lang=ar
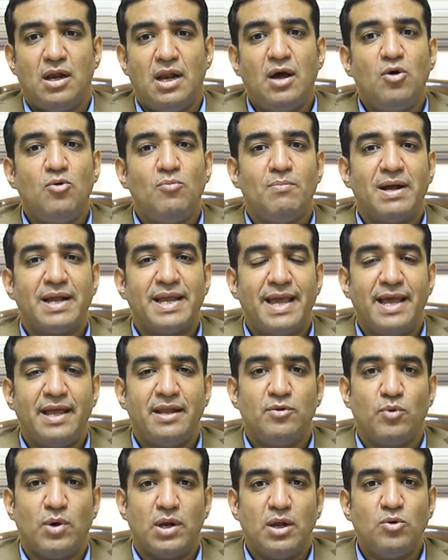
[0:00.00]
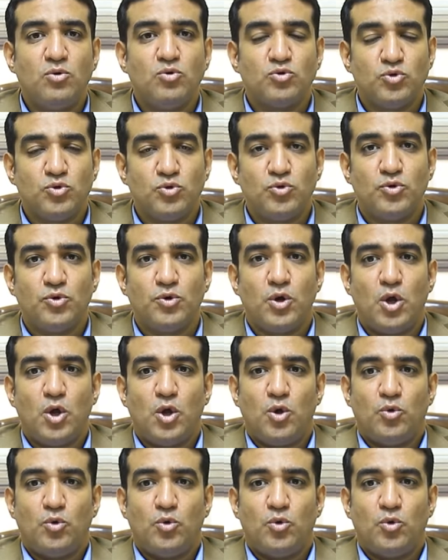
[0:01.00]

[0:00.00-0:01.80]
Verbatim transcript: لهم مكان وله دور